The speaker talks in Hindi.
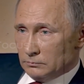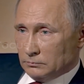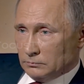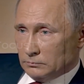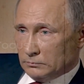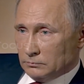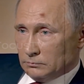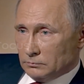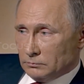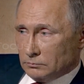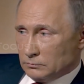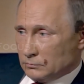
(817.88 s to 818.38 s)

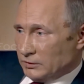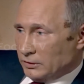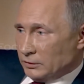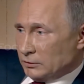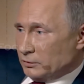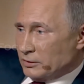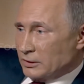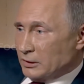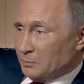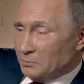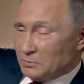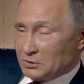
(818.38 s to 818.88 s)
देर हो
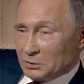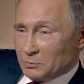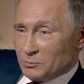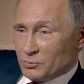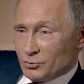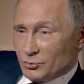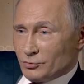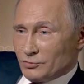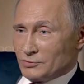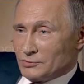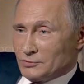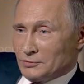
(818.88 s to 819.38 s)
रही है
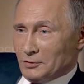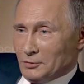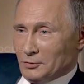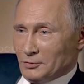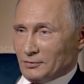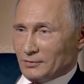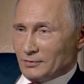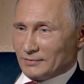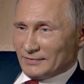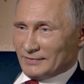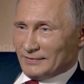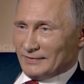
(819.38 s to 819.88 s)
शायद
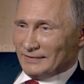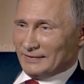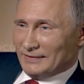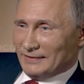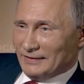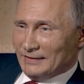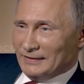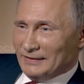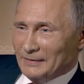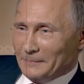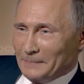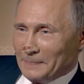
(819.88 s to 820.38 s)
आधी रात
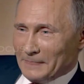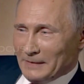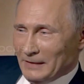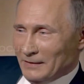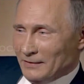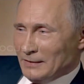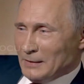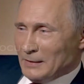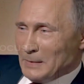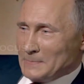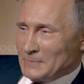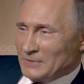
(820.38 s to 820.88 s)
हो गई हो
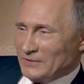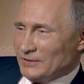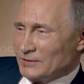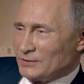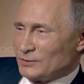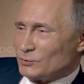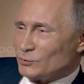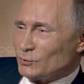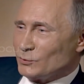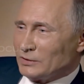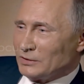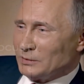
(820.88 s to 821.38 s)

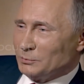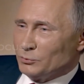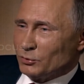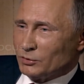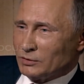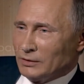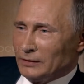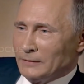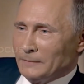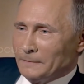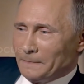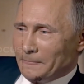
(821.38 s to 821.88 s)
लेकिन
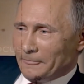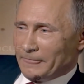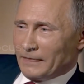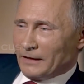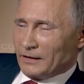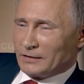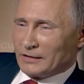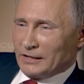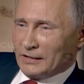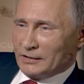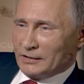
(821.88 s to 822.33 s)
अभी प्यूटन